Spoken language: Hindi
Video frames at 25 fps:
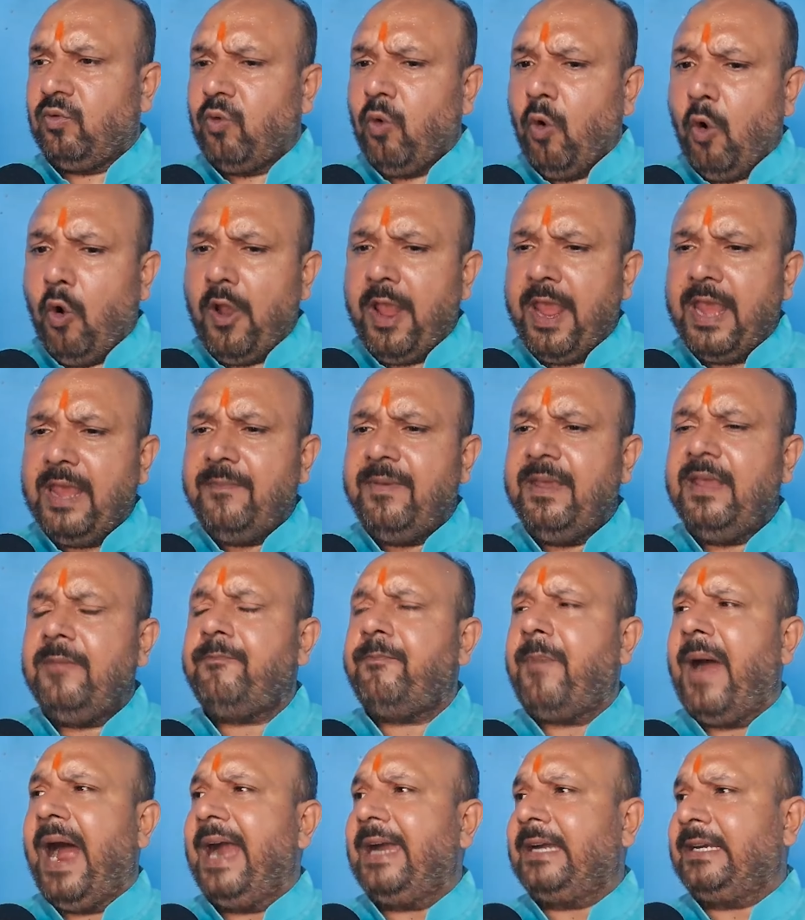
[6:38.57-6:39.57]
कोई भी
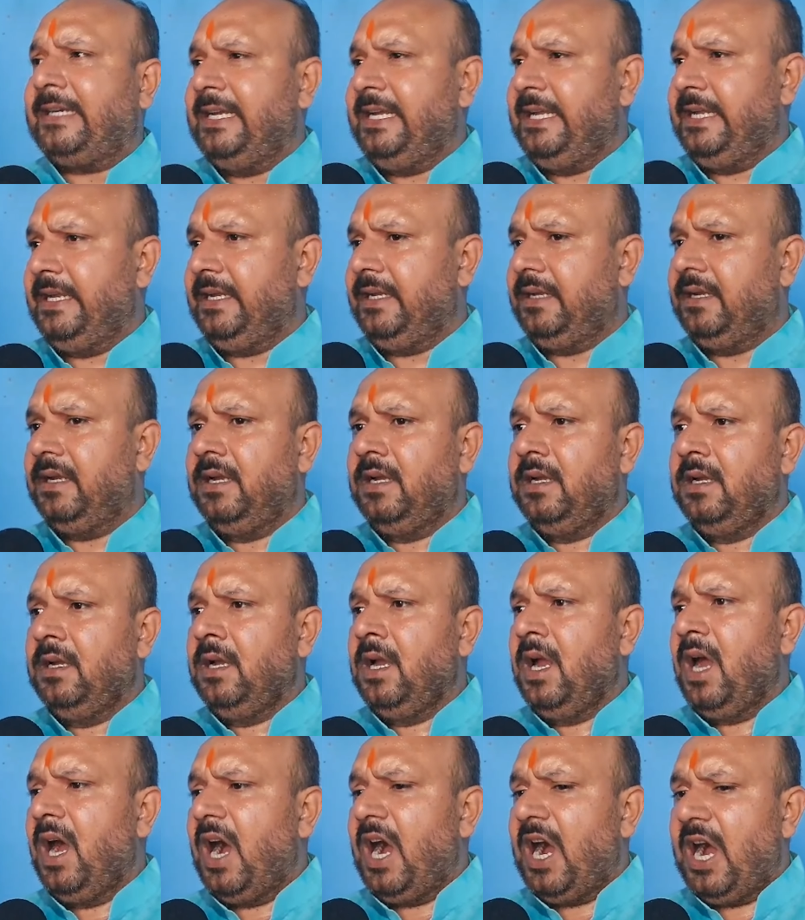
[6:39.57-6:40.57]
पार्टी
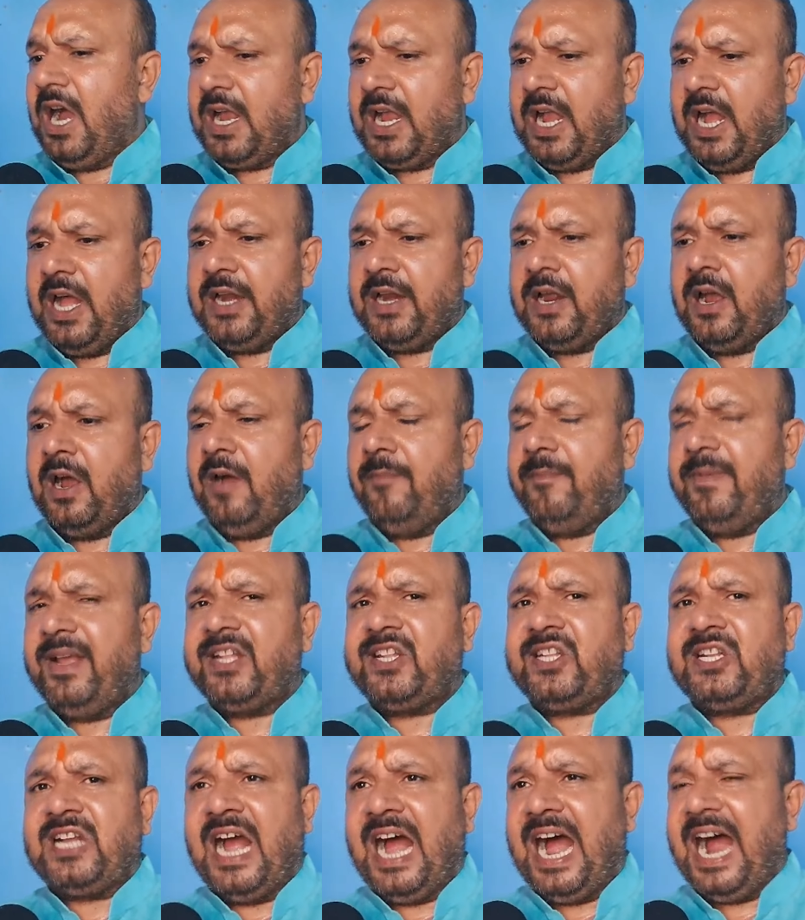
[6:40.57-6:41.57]
अगर हमें
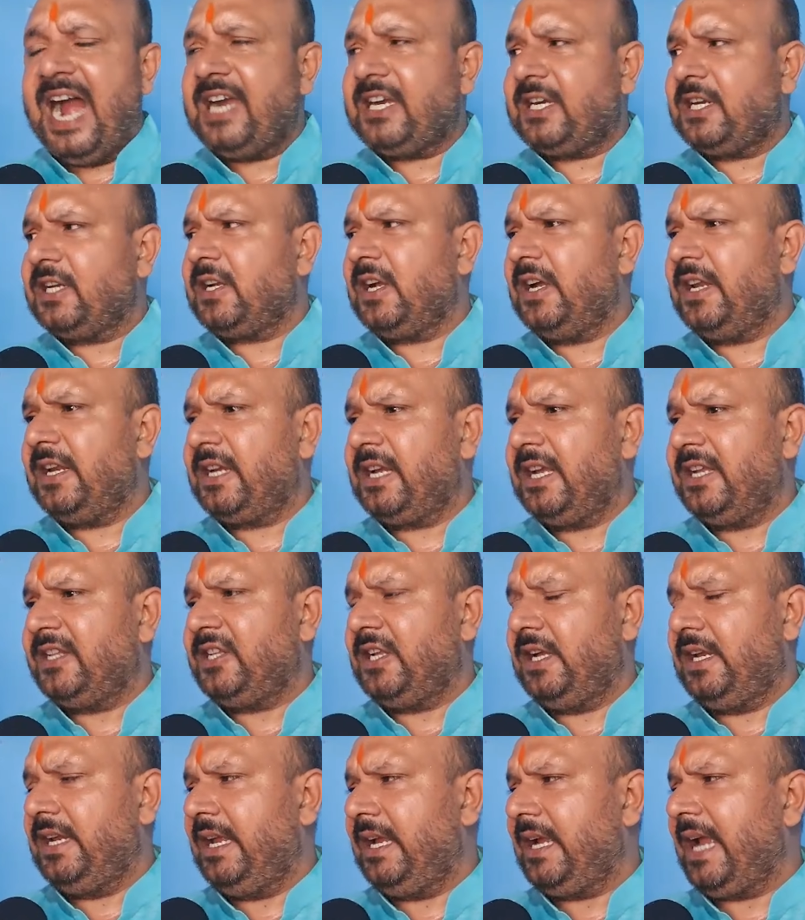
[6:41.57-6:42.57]
छांट करके
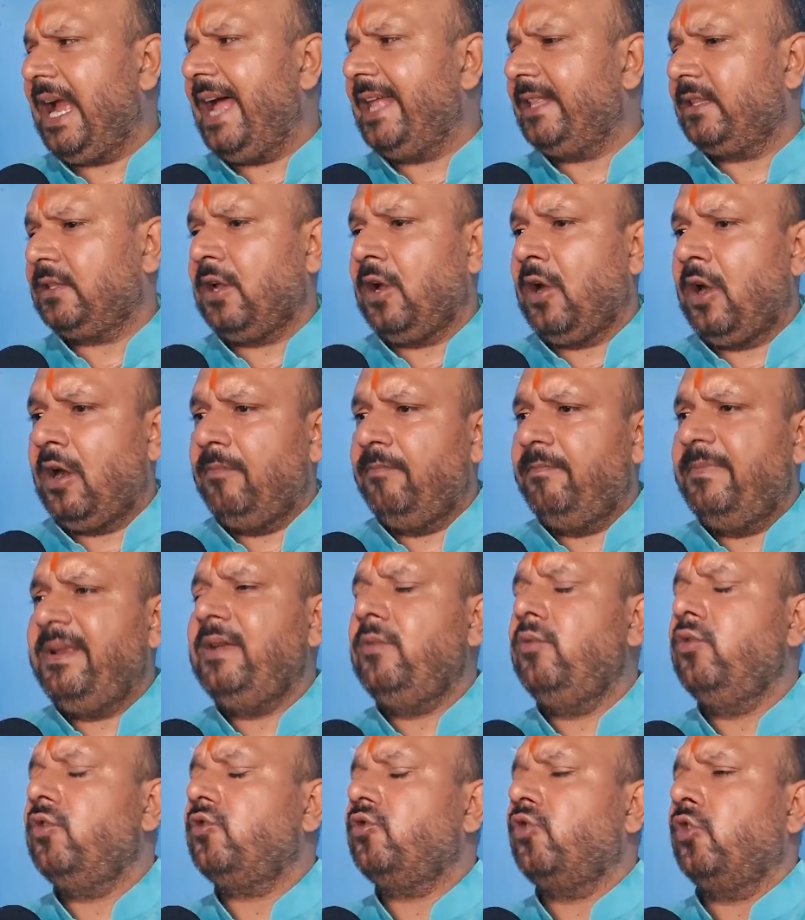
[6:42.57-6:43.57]
चलेगा तो हम भी
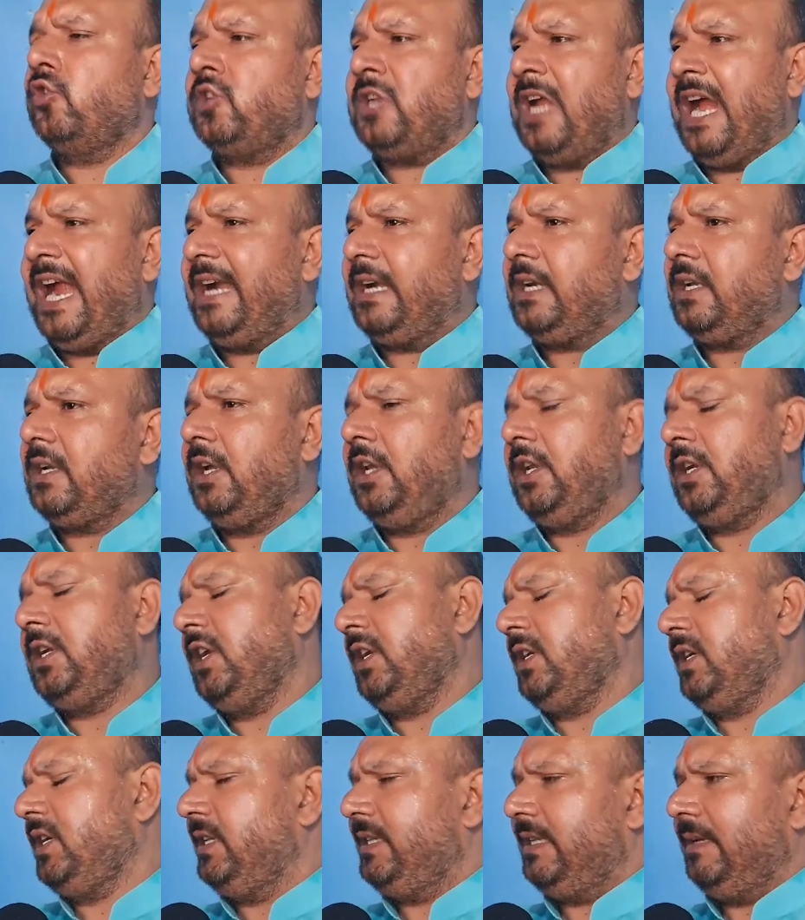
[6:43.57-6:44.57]
उसको छांट
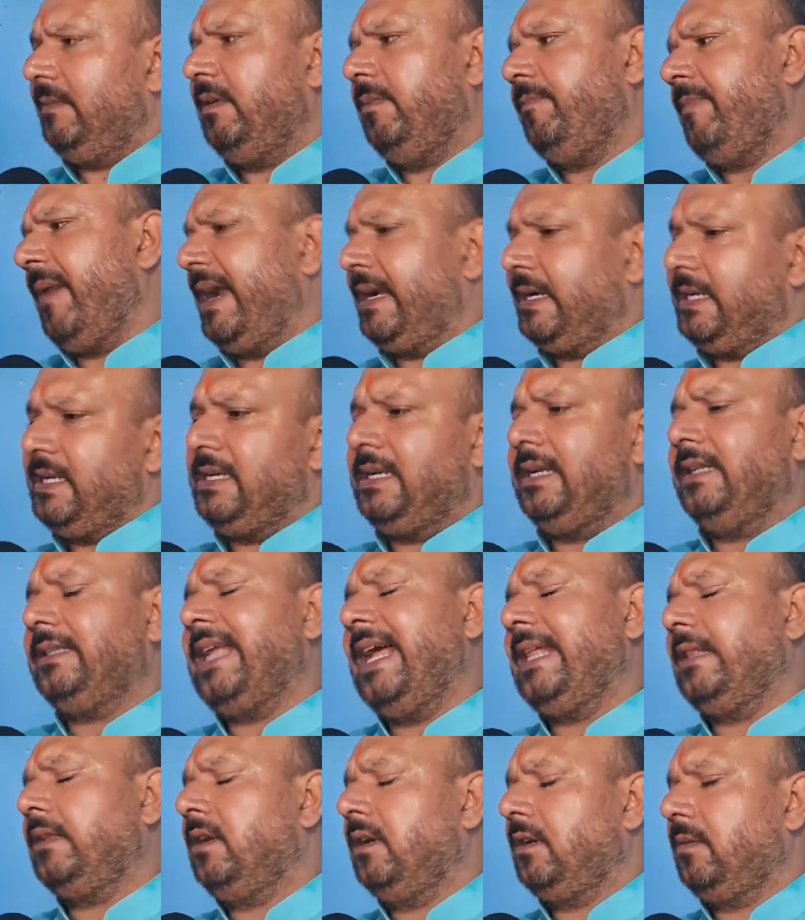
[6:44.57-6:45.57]
करके किसी भी पार्टी के
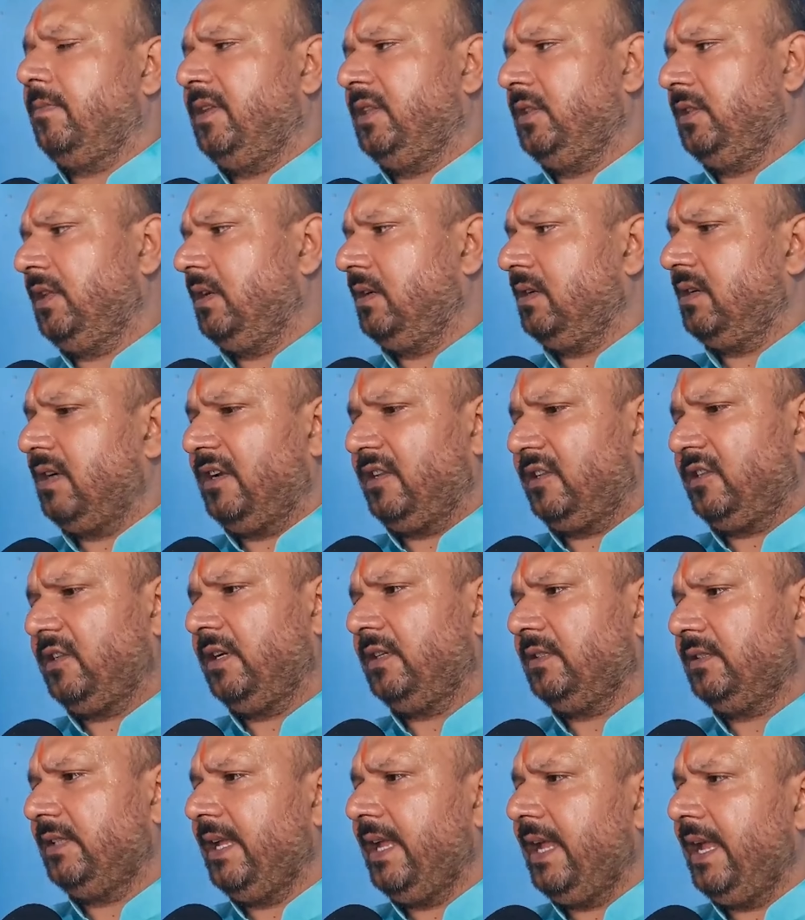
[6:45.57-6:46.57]
साथ गठबंधन कर
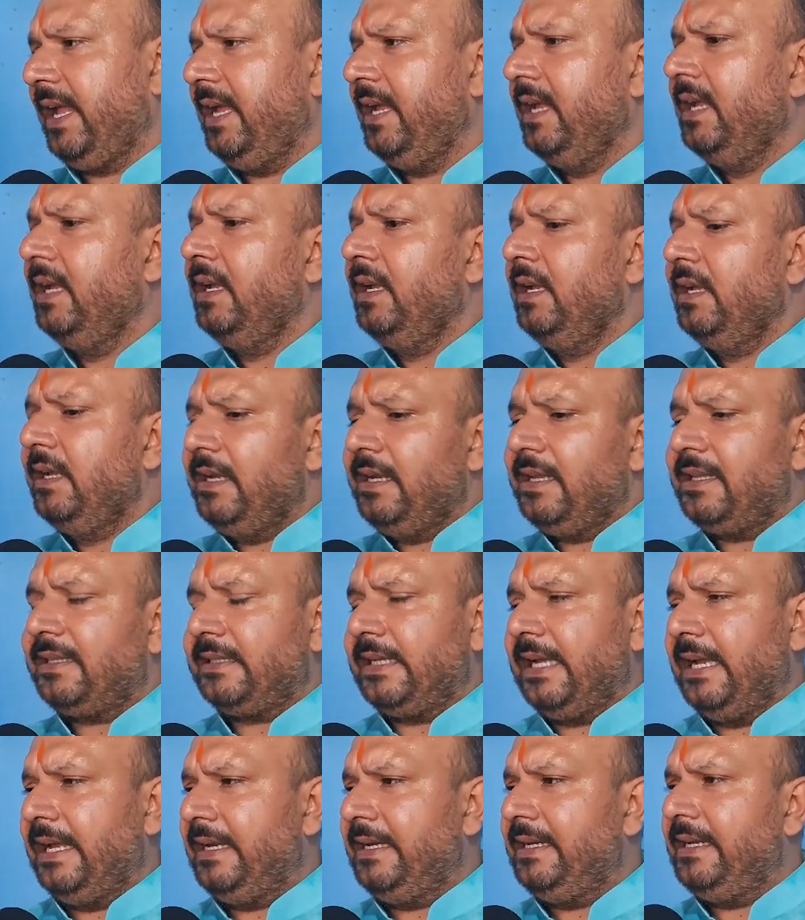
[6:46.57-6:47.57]
सकते हैं
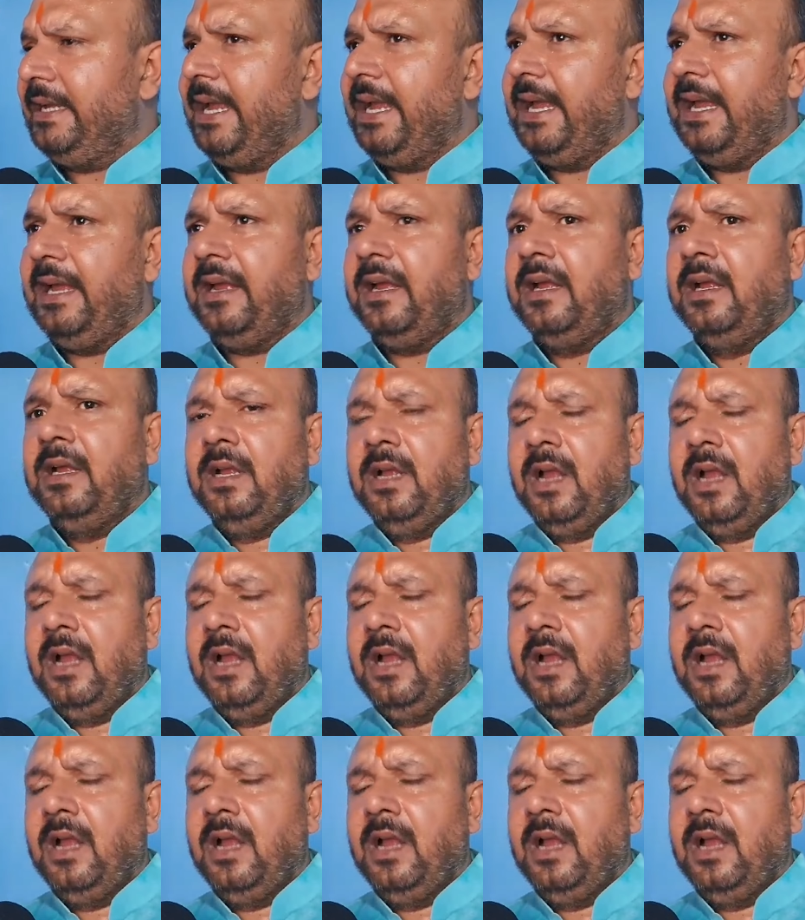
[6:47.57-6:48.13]
इसके लिए